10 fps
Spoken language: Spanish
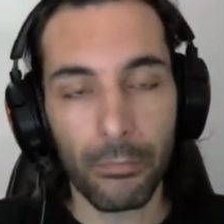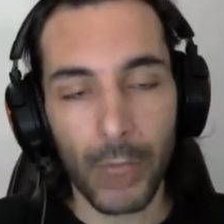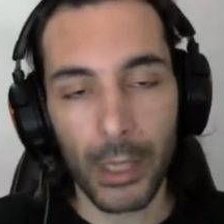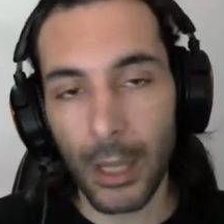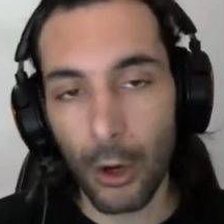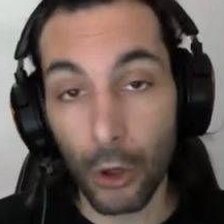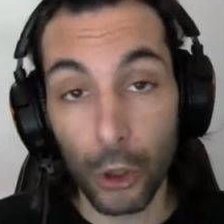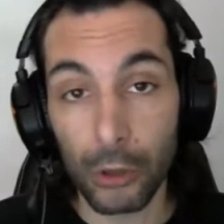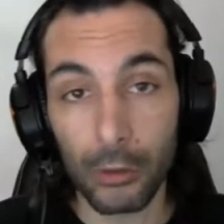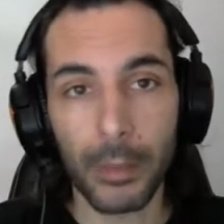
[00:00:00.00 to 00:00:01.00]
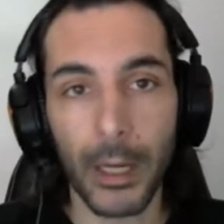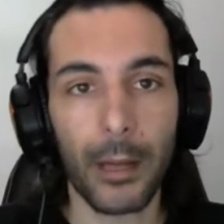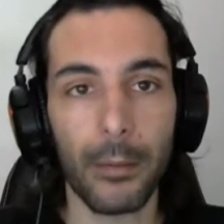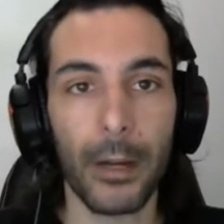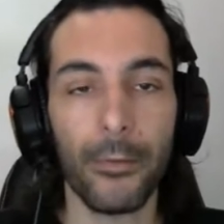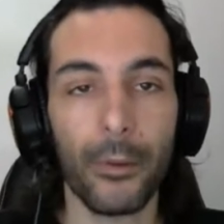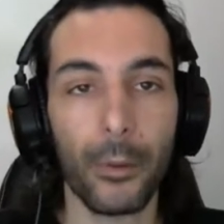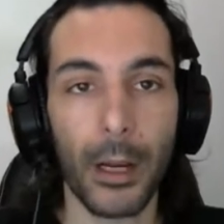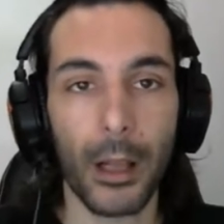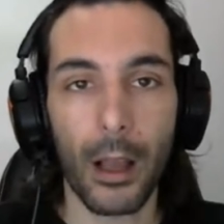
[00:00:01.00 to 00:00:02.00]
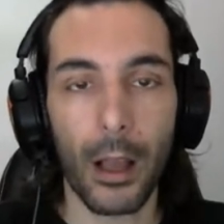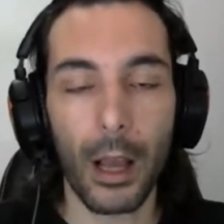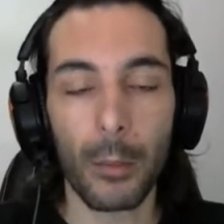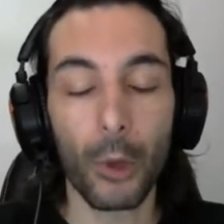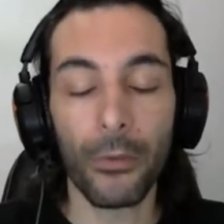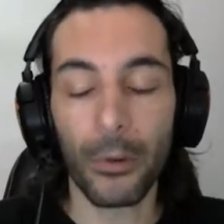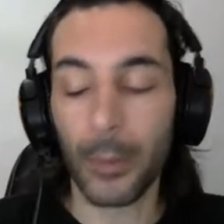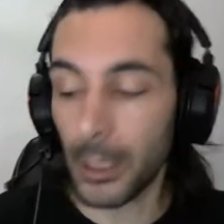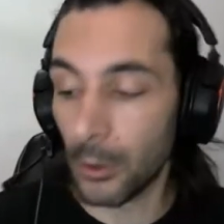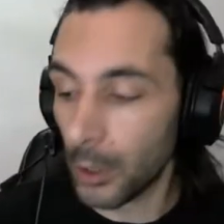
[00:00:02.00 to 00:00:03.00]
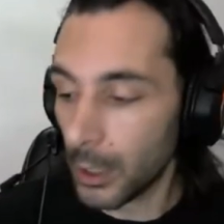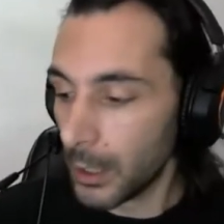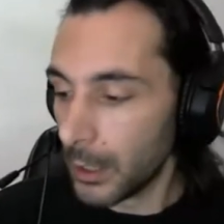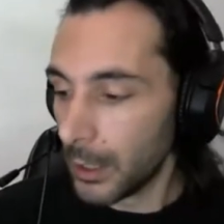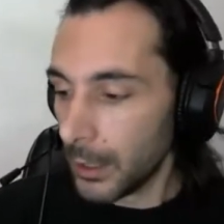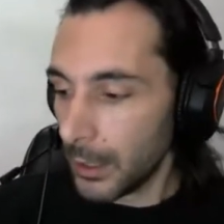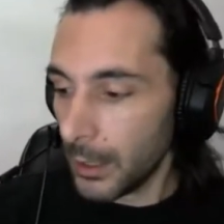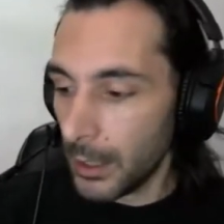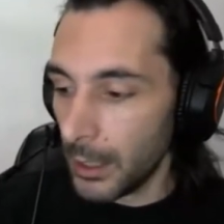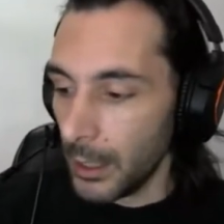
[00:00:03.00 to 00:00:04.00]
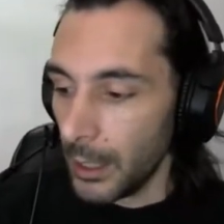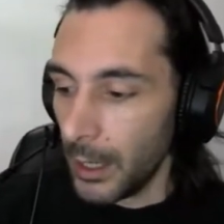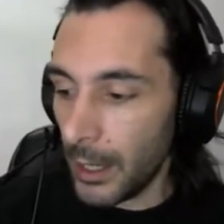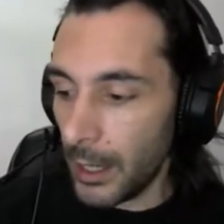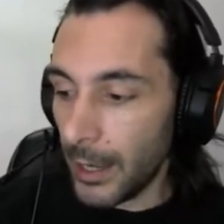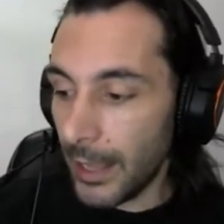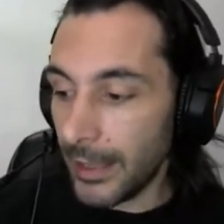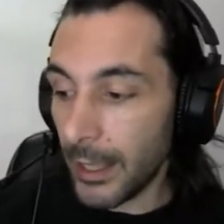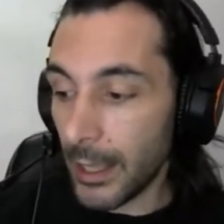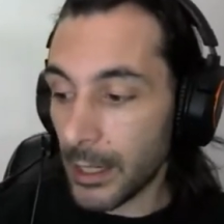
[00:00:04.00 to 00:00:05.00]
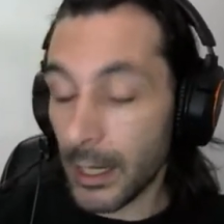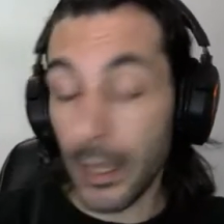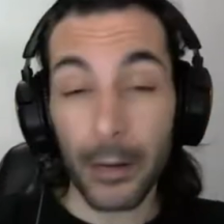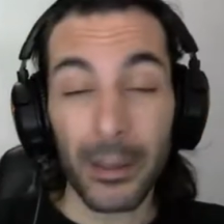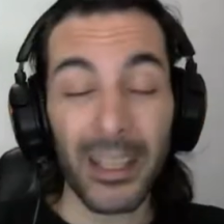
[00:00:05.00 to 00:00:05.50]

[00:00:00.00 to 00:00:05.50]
algo corto para, informar, a, modo informativo. el día de ayer, día